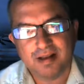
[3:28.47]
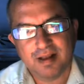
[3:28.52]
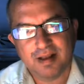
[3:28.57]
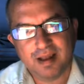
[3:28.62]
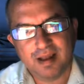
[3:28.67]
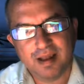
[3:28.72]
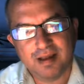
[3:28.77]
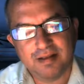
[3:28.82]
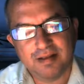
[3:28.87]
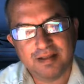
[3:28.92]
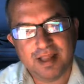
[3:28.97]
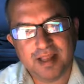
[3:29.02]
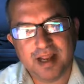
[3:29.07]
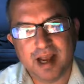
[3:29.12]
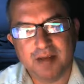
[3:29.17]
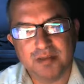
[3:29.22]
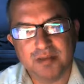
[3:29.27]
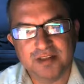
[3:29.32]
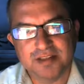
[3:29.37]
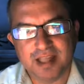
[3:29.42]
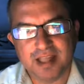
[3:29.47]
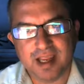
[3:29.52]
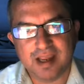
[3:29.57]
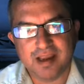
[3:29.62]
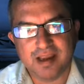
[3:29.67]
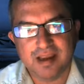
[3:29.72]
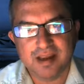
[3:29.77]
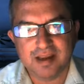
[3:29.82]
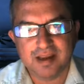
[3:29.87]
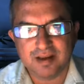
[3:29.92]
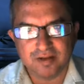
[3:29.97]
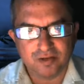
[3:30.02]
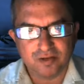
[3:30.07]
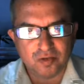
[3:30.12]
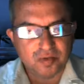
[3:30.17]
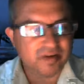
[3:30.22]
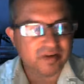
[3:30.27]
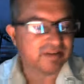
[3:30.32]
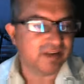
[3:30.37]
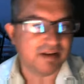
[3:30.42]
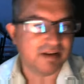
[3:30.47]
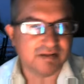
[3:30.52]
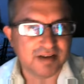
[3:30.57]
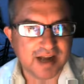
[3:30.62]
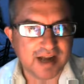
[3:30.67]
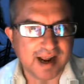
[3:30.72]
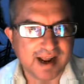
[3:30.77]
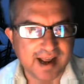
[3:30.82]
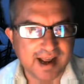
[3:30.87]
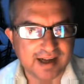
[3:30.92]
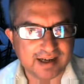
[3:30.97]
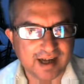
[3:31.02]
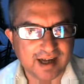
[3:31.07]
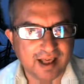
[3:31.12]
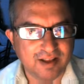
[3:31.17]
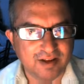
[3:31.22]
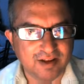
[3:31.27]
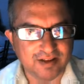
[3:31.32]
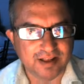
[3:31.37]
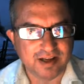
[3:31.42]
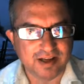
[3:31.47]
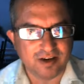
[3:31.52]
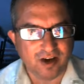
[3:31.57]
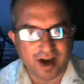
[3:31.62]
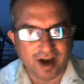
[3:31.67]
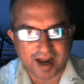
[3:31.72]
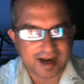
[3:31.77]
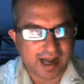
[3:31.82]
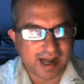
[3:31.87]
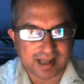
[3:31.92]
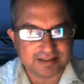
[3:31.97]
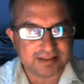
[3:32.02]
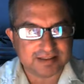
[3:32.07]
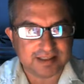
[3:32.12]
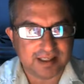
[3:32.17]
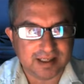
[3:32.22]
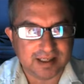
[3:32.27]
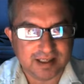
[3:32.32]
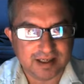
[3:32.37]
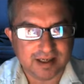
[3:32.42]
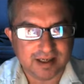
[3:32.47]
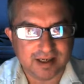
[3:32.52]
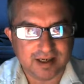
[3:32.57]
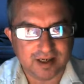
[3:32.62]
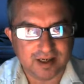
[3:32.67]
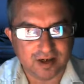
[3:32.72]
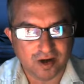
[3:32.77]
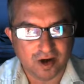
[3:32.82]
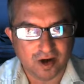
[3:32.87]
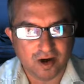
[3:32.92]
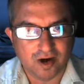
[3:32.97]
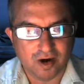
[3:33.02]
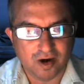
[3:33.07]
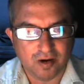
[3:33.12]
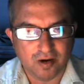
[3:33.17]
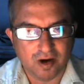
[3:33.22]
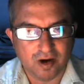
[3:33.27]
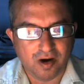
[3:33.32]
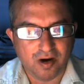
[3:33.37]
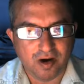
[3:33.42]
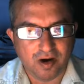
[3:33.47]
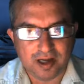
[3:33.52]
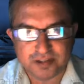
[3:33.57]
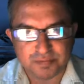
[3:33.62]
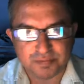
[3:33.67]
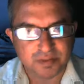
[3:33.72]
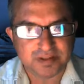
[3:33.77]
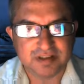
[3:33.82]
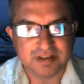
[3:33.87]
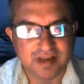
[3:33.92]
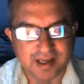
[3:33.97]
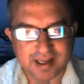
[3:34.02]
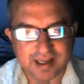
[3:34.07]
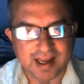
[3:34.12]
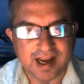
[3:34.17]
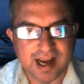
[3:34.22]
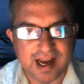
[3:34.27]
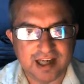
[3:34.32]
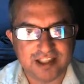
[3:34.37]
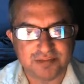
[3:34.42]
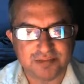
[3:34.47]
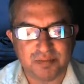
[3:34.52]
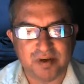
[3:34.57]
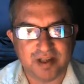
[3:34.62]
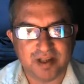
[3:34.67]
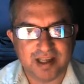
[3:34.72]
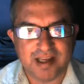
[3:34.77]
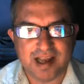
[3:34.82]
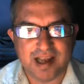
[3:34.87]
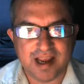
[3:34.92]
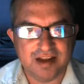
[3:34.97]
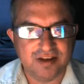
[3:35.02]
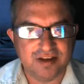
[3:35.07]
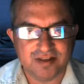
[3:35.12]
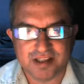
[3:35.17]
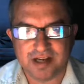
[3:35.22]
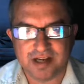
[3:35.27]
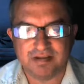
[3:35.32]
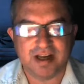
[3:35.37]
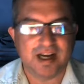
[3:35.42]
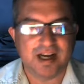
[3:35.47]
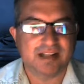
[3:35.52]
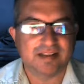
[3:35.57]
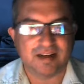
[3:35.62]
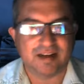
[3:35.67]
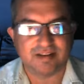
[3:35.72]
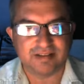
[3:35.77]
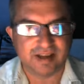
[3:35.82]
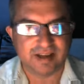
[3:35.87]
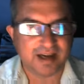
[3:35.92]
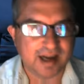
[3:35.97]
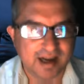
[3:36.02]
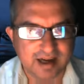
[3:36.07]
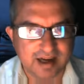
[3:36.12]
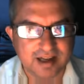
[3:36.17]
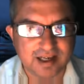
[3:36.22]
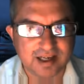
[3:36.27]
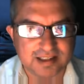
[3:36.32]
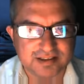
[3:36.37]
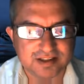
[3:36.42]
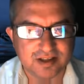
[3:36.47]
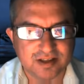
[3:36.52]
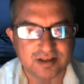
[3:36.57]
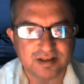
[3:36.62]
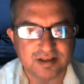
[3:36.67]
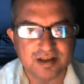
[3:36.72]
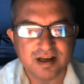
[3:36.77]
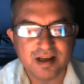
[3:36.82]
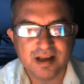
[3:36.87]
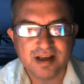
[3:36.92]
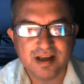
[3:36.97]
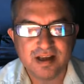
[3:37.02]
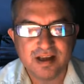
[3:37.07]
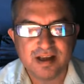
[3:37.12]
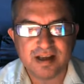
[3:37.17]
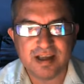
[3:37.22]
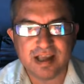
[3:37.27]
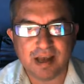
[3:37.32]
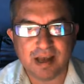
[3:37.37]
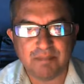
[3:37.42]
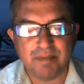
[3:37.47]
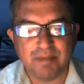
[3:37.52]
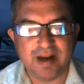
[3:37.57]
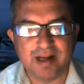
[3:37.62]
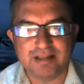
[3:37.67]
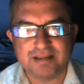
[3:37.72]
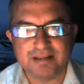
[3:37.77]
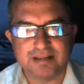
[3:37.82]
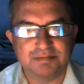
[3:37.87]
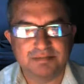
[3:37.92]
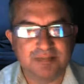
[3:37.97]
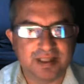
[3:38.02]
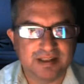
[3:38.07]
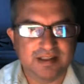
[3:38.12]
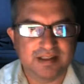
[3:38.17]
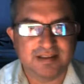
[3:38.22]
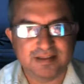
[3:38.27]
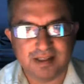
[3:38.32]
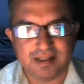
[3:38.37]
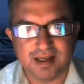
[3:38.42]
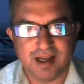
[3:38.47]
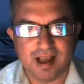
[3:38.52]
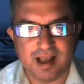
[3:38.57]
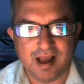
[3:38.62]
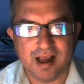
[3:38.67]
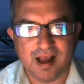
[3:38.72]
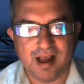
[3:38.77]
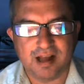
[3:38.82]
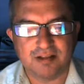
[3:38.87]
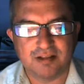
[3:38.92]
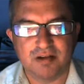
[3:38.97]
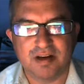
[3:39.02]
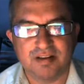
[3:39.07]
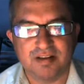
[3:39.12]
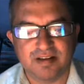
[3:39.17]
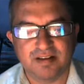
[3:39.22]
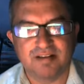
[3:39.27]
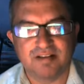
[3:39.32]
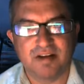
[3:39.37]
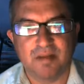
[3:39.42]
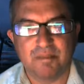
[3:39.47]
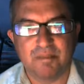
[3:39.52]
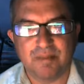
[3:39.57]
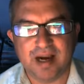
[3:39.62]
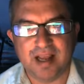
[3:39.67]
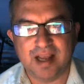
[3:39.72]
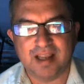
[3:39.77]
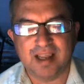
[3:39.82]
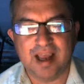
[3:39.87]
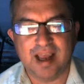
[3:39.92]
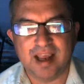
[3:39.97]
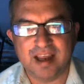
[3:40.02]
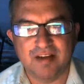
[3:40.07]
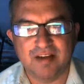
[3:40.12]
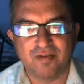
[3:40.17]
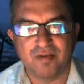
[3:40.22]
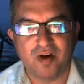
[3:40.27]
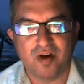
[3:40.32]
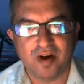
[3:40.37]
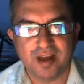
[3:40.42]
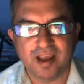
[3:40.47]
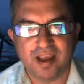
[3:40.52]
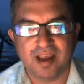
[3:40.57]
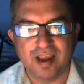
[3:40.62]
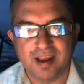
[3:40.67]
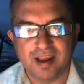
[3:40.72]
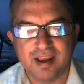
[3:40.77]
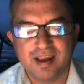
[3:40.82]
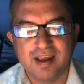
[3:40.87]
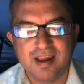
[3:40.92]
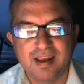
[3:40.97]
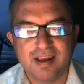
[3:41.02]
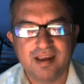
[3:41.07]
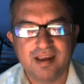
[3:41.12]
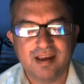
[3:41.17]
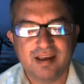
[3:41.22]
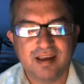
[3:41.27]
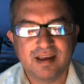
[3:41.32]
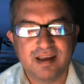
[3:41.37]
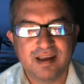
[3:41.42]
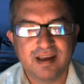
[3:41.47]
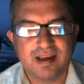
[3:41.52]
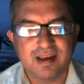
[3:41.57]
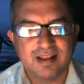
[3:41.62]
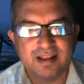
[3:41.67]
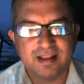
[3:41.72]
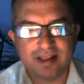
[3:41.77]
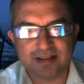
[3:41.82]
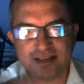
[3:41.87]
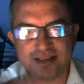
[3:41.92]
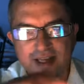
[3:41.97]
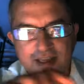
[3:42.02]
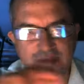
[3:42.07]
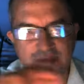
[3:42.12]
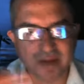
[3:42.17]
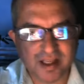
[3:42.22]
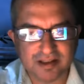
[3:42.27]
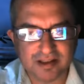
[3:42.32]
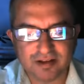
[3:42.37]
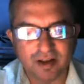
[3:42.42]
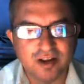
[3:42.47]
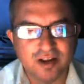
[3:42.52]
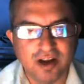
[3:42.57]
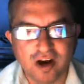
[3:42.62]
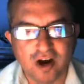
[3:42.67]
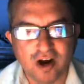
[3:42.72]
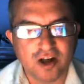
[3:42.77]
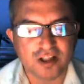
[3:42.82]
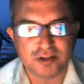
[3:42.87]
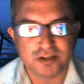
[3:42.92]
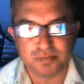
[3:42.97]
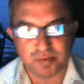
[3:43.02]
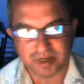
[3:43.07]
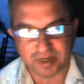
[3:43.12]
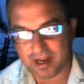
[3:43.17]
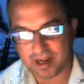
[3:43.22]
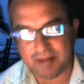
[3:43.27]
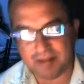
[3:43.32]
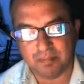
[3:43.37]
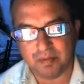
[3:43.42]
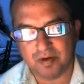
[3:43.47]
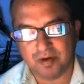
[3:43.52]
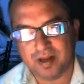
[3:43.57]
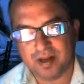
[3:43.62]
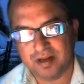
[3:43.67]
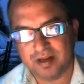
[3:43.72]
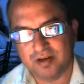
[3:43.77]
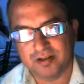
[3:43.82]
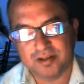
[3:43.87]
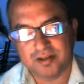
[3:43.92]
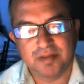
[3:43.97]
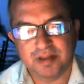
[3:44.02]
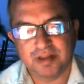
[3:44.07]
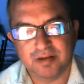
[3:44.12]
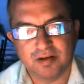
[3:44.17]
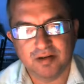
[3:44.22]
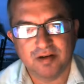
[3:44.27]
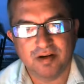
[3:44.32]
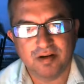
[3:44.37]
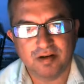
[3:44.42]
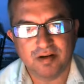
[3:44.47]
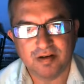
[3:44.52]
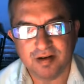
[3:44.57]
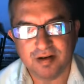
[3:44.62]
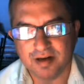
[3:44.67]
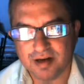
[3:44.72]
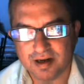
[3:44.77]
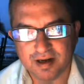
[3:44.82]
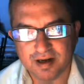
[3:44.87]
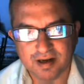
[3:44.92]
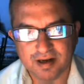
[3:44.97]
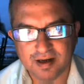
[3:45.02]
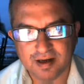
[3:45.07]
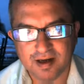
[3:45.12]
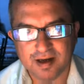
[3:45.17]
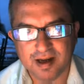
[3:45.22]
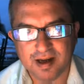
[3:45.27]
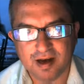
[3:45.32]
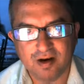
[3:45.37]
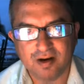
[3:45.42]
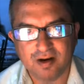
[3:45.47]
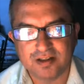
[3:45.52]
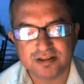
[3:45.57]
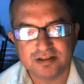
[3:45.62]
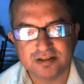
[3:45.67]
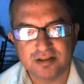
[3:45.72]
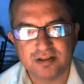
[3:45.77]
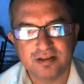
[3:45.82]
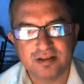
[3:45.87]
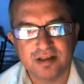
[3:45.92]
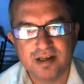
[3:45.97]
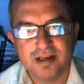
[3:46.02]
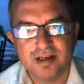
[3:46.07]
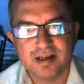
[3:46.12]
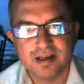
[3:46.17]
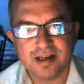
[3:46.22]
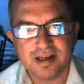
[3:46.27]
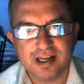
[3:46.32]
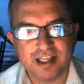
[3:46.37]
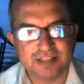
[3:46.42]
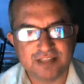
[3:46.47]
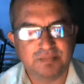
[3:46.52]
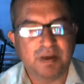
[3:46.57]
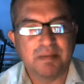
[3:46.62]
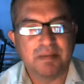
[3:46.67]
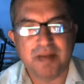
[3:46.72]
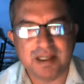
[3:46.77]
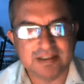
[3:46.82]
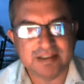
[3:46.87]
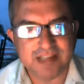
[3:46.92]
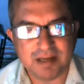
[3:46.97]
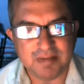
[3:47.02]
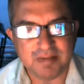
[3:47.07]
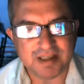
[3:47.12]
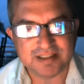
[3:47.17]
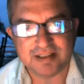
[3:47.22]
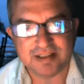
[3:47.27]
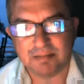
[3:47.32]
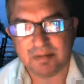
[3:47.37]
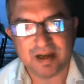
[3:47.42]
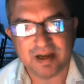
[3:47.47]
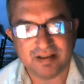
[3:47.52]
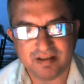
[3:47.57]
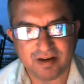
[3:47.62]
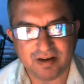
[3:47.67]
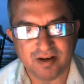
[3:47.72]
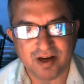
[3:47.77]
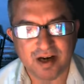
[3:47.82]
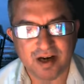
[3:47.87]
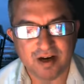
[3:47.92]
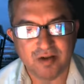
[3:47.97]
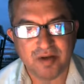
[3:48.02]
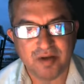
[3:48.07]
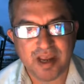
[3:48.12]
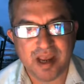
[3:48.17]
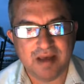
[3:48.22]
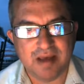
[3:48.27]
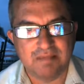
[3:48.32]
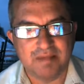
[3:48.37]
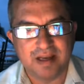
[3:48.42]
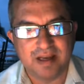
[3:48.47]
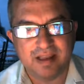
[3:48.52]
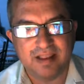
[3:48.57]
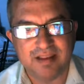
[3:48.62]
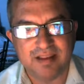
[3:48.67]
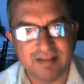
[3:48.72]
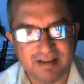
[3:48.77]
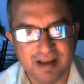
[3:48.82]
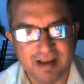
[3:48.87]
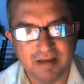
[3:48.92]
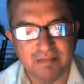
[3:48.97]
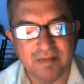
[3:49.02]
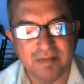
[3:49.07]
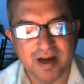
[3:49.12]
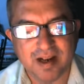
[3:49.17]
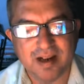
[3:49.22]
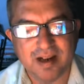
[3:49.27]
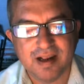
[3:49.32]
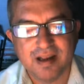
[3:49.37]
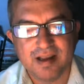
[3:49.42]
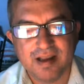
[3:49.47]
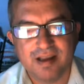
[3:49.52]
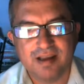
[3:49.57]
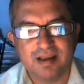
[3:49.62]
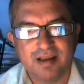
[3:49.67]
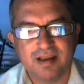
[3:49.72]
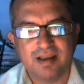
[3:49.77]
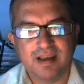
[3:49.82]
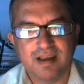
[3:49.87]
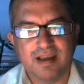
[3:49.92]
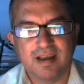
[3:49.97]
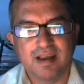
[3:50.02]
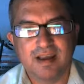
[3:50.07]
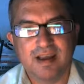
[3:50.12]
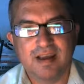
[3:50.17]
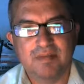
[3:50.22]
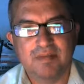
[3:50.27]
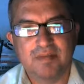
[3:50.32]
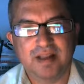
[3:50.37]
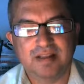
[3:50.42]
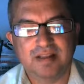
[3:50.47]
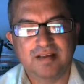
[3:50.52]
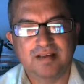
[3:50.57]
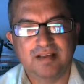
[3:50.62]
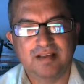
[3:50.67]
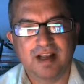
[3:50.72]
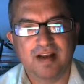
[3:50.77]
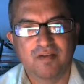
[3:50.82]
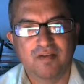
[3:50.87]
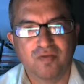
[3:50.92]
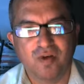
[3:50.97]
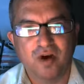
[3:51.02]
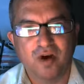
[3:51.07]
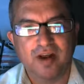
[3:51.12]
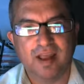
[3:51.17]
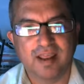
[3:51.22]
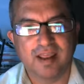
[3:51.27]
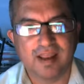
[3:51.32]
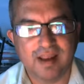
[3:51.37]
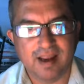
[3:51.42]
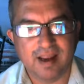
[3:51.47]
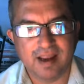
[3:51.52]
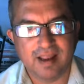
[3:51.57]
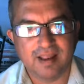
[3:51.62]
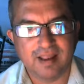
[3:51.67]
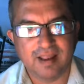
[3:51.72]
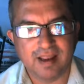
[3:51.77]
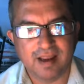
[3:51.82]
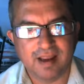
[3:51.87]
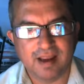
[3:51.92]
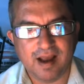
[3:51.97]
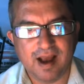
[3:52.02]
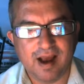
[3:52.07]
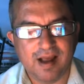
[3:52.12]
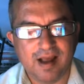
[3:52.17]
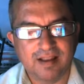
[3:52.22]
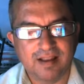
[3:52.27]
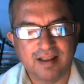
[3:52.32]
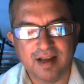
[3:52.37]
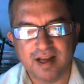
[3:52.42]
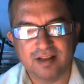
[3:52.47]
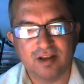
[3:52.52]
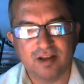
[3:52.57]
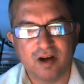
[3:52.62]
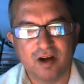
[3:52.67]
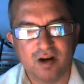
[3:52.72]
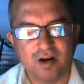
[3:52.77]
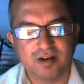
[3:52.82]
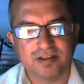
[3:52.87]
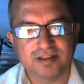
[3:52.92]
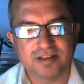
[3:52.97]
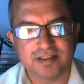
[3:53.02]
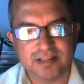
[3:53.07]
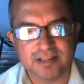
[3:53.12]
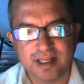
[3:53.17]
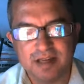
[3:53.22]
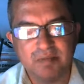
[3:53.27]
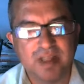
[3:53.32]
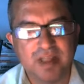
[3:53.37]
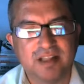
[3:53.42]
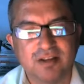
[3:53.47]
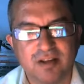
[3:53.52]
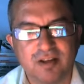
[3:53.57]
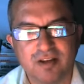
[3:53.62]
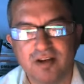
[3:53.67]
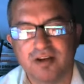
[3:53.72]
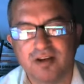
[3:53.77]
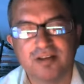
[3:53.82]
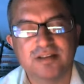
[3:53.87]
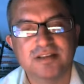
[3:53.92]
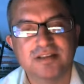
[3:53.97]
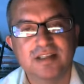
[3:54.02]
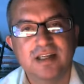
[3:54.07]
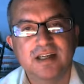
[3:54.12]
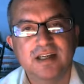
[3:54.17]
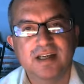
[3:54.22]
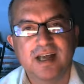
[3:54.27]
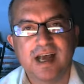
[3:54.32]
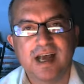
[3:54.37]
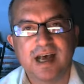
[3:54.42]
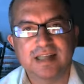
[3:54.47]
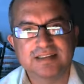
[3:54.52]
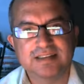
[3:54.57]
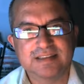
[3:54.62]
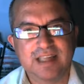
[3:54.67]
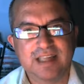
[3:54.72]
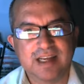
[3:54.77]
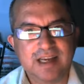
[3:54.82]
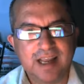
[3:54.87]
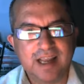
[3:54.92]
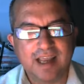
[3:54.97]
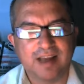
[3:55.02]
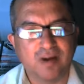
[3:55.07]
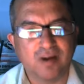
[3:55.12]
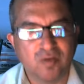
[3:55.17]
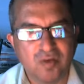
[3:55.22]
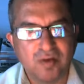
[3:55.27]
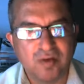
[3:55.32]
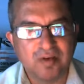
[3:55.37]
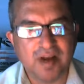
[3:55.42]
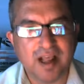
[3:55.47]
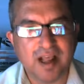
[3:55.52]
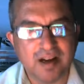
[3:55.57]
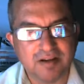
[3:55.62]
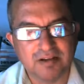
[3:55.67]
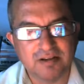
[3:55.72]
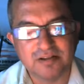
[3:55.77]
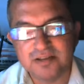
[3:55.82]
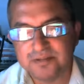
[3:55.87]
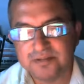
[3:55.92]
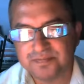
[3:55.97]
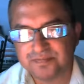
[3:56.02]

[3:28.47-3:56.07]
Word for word: eh, digamos que estuviste en una guerra donde no ganaste y no es posible que ganes porque ya ellos llevan la tercera generación y apenas metiste la actualización para que haya enfoque eh, de seguimiento de ojos, por ejemplo, que no se metió en, agosto y las primeras cámaras aparecieron en noviembre, diciembre, y metiste el enfoque de, directo a ojos, de seguimiento de ojos hasta enero, febrero.